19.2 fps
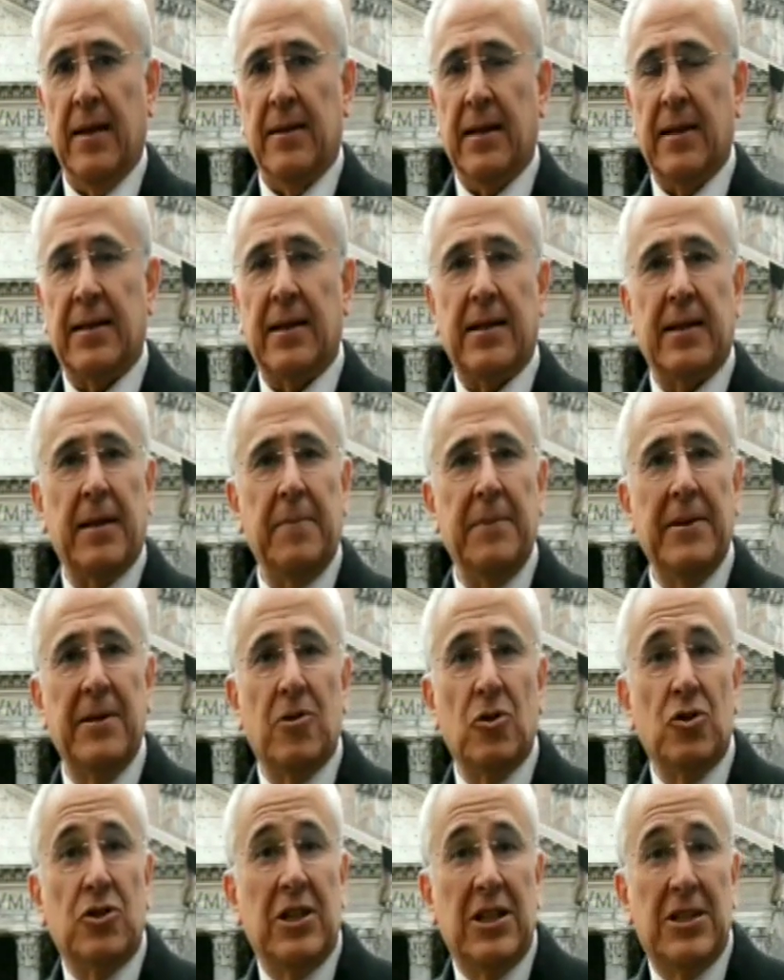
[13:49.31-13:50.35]
de
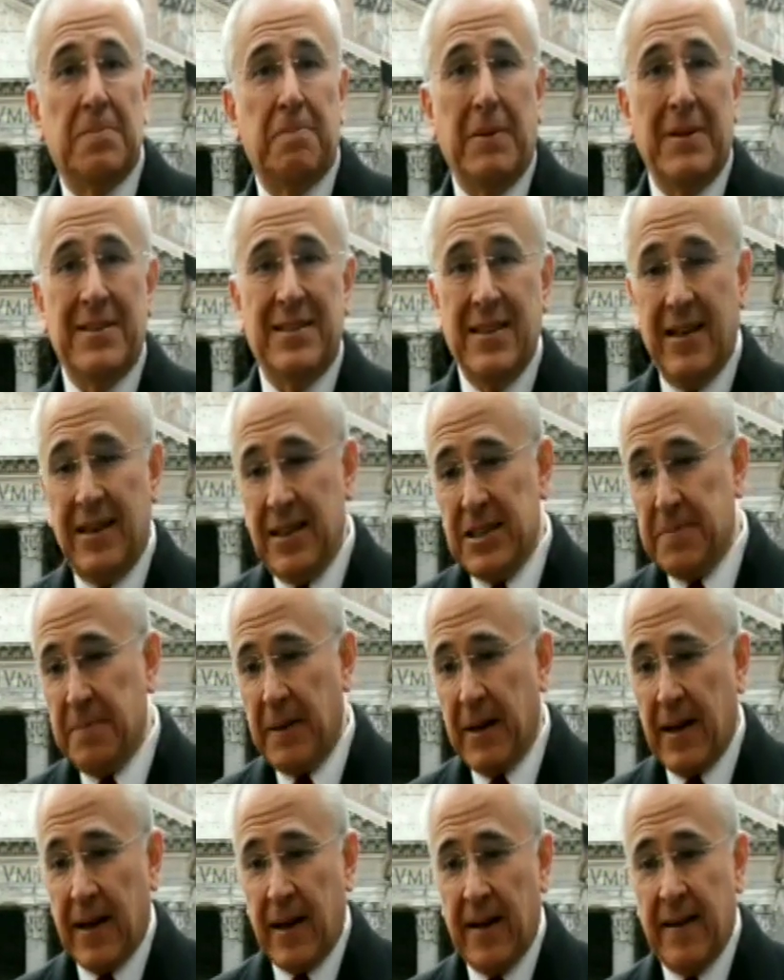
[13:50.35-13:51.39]
tratamientos especiales
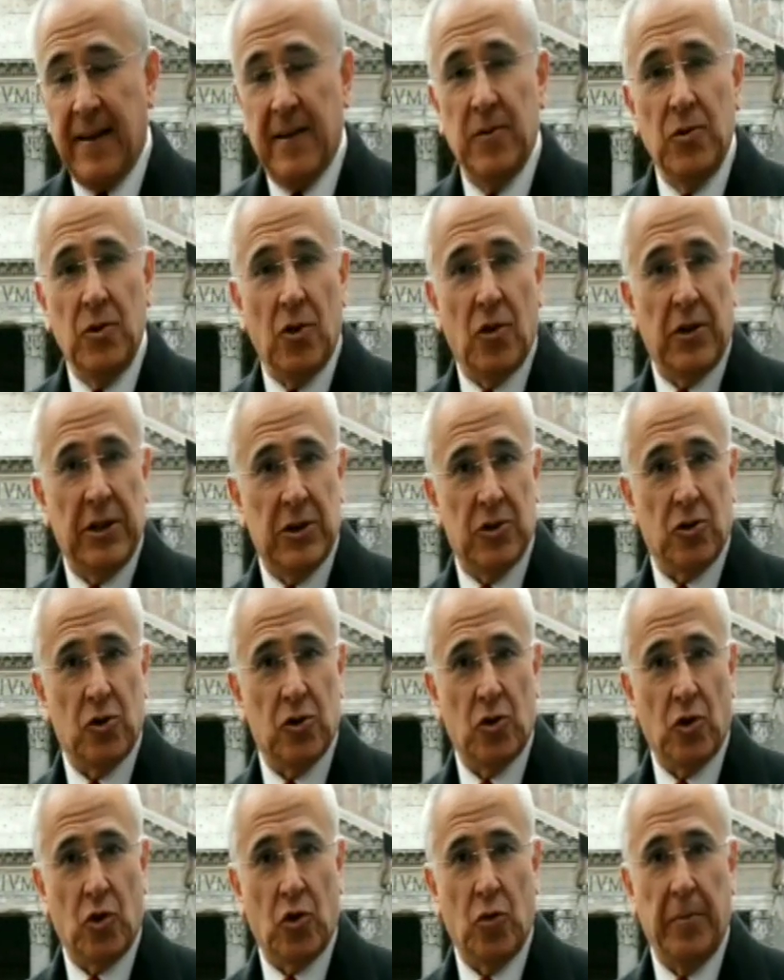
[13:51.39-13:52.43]
para cada uno de
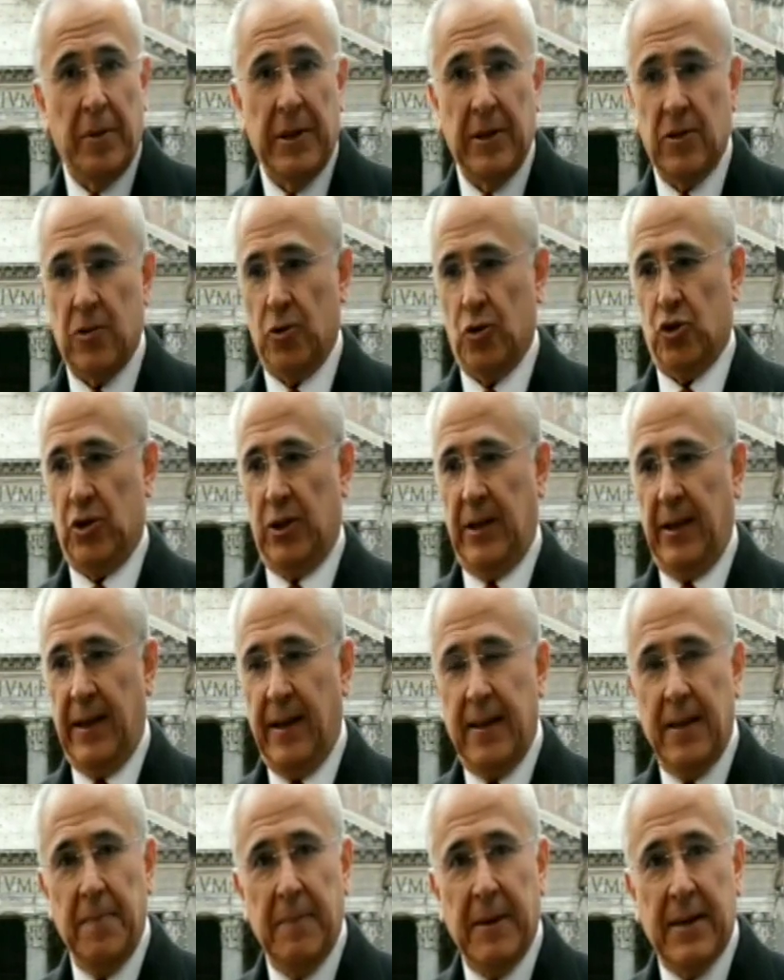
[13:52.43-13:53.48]
estos documentos y
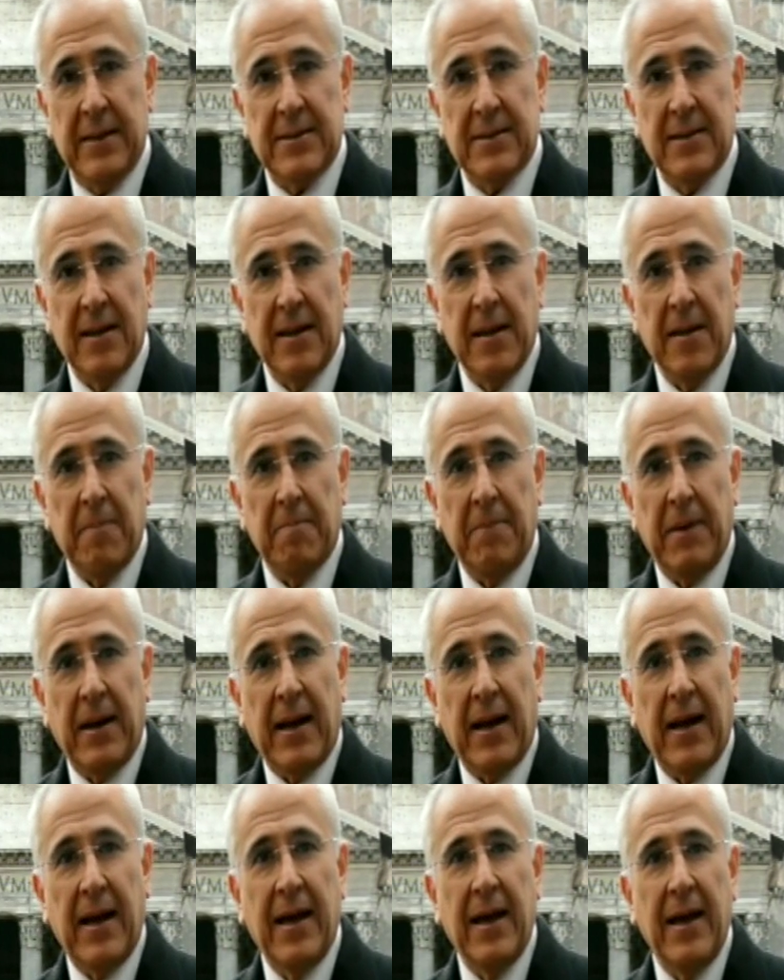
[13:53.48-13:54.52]
además
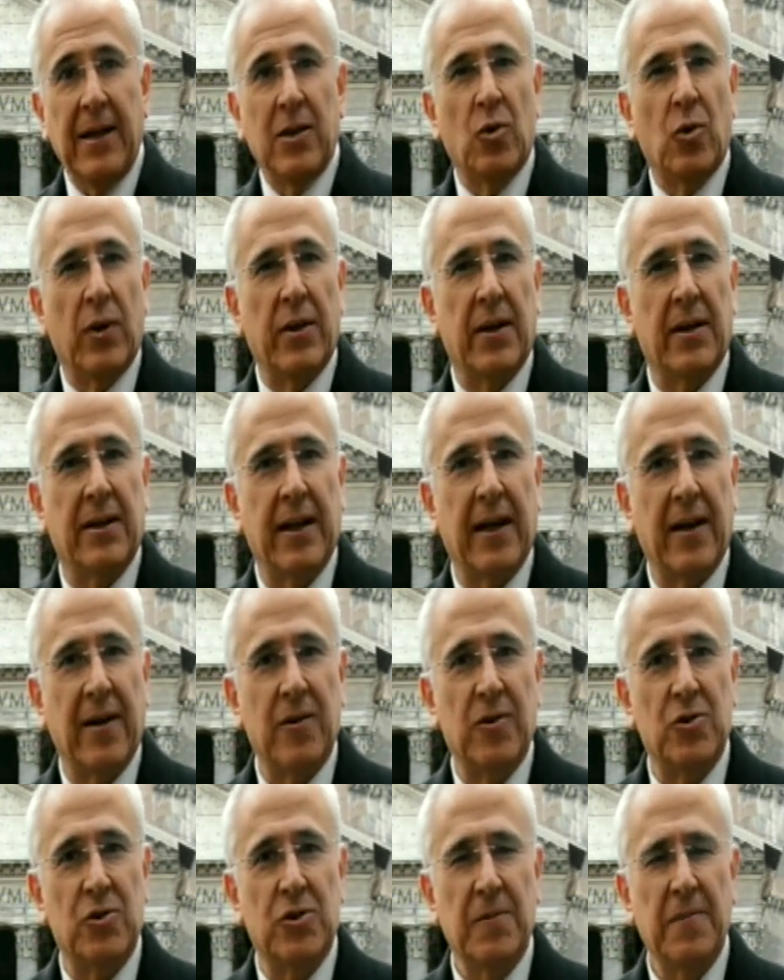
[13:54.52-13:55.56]
para
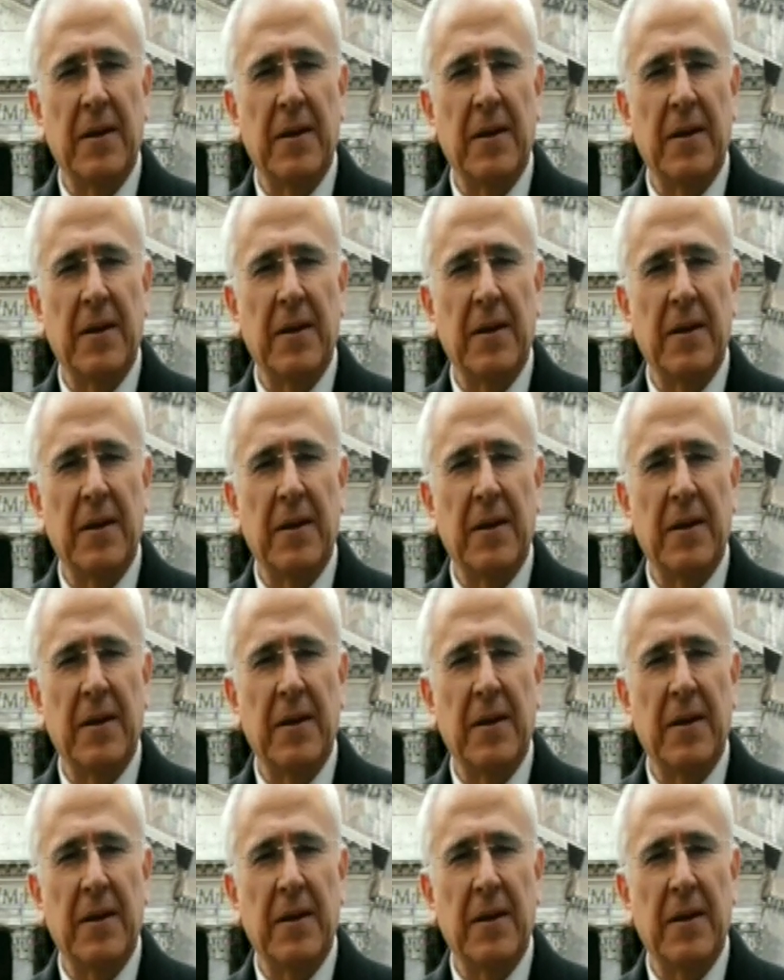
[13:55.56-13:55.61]
encuadernarlos.